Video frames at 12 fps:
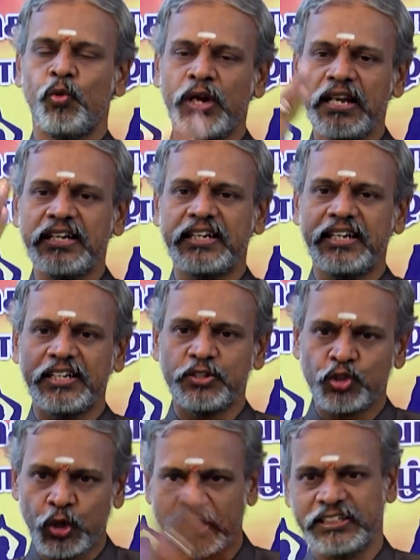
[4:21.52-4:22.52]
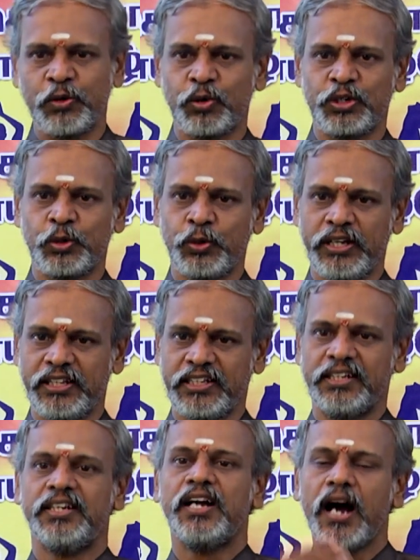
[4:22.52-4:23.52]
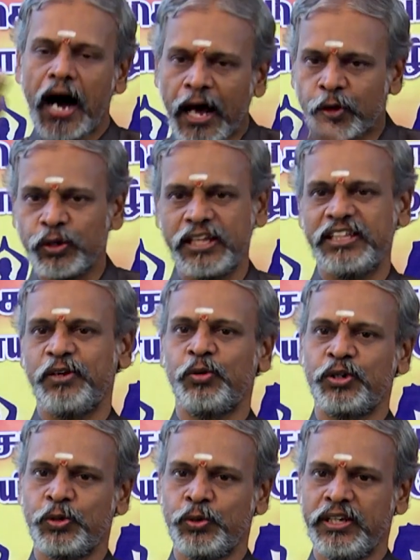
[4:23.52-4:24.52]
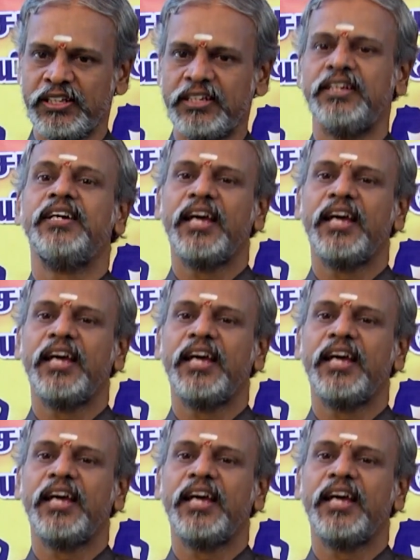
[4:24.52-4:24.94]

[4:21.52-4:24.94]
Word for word: உடலுக்கு சுகத்தை கொடுக்கக்கூடியது ஆரோக்கியத்தை கொடுக்கக்கூடியது